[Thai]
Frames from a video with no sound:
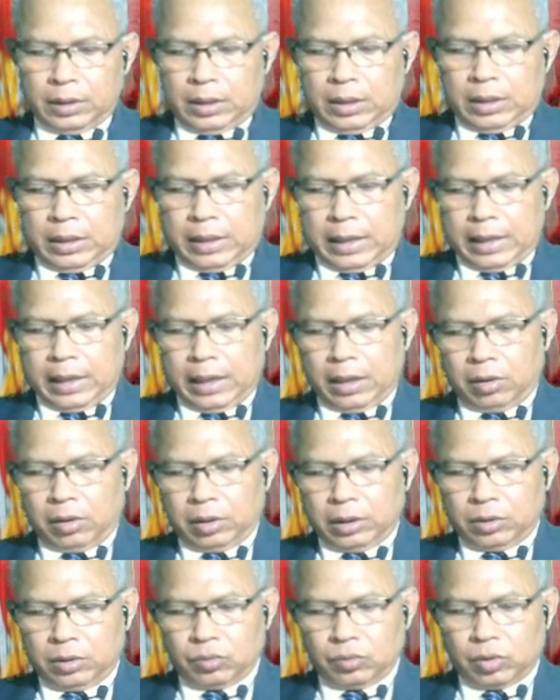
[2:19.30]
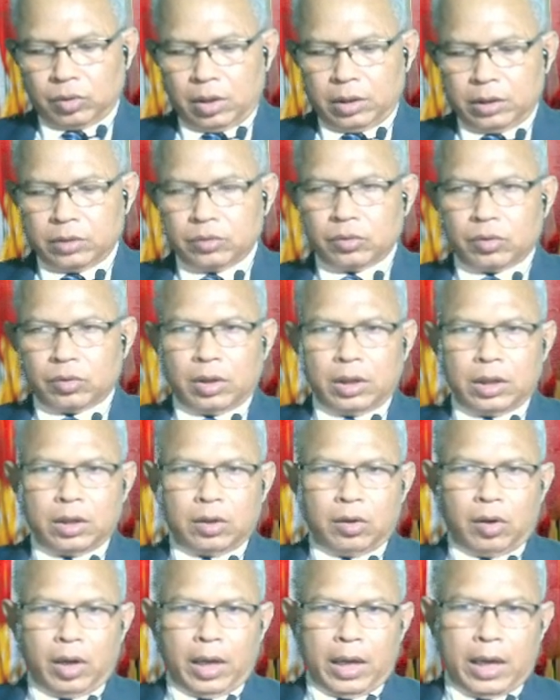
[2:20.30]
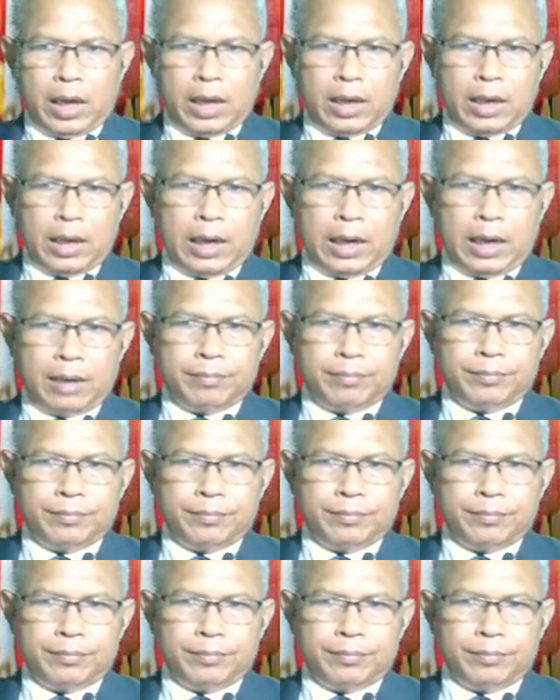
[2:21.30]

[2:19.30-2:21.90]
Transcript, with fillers: ดังนั้นข้อที่ถูกต้องที่สุดก็คือข้อ A นะครับ